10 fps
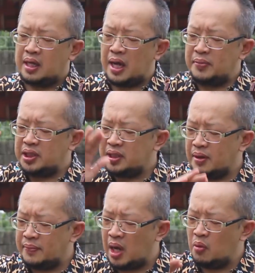kami
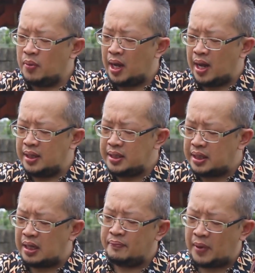tidak mau
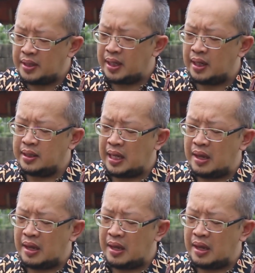mengalihkan pandangan